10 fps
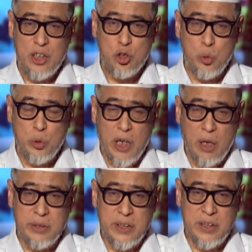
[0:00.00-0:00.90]
铸
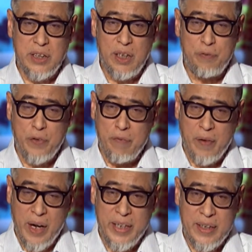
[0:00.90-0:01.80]
造自己的蜂
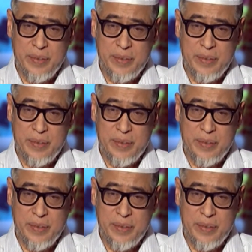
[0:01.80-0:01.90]
房呢？